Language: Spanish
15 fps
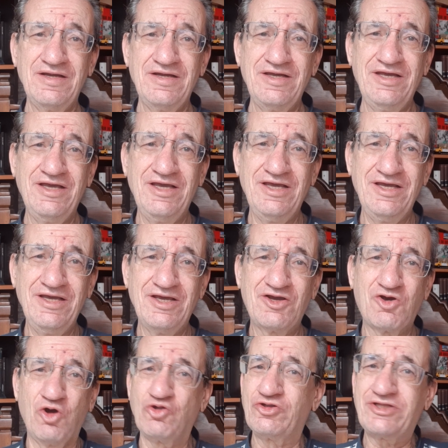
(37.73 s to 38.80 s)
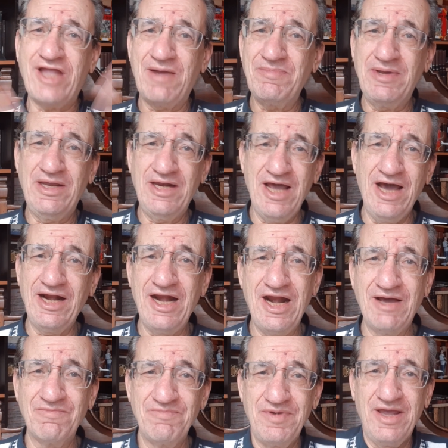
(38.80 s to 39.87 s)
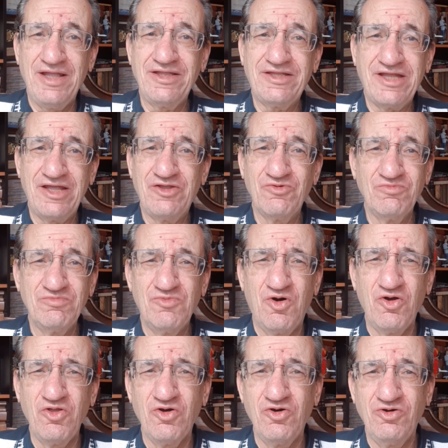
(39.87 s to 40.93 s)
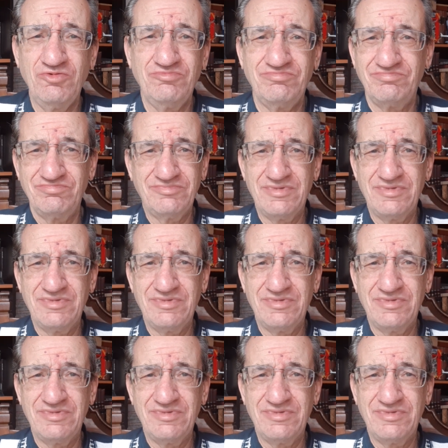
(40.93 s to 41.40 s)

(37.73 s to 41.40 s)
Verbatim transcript: y contaminar el ambiente de un modo